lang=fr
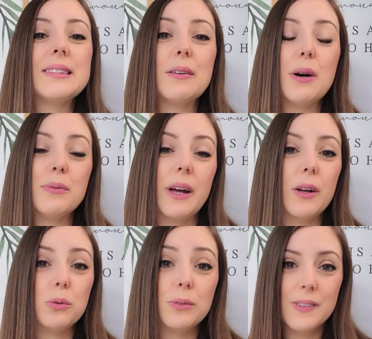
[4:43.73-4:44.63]
savoir
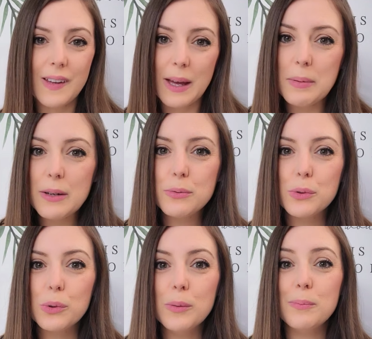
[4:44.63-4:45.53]
faire de très belles
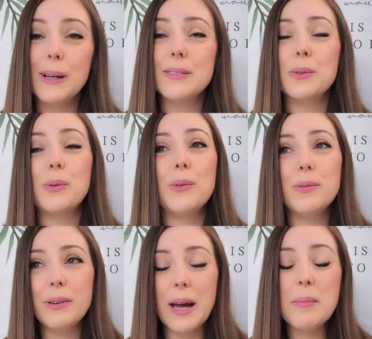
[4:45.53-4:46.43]
photos parce que
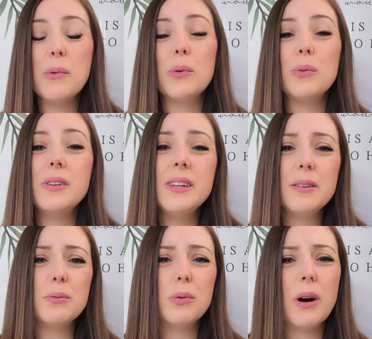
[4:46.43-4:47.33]
vraiment le
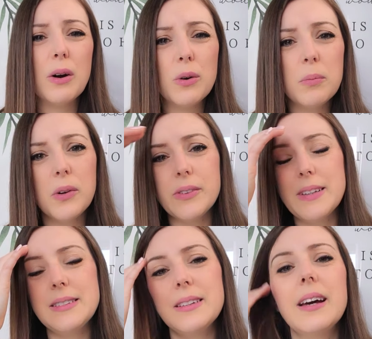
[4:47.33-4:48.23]
niveau a
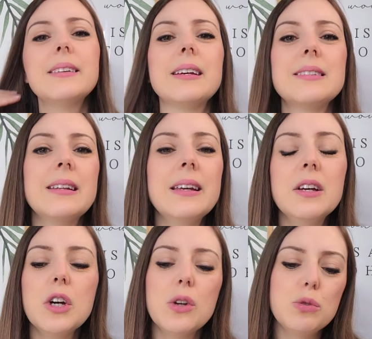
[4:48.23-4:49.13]
augmenté ces dernières années.